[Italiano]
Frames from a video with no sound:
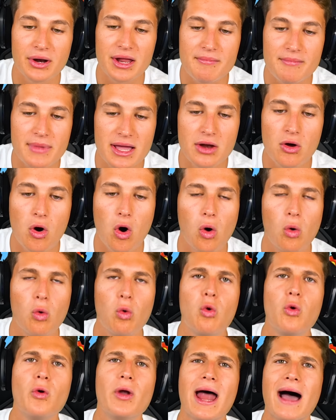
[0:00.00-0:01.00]
nemmeno
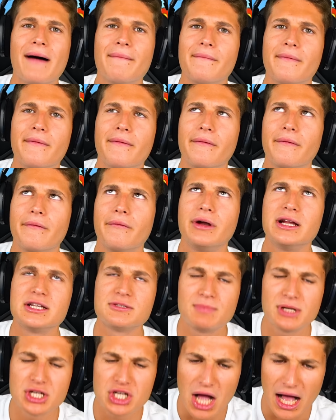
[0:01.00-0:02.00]
una, una
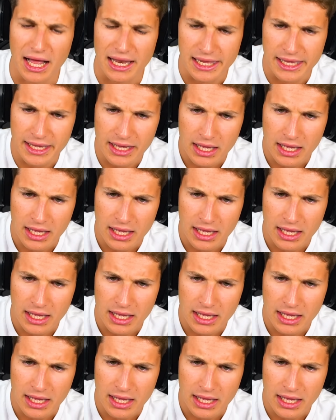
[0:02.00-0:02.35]
speciale.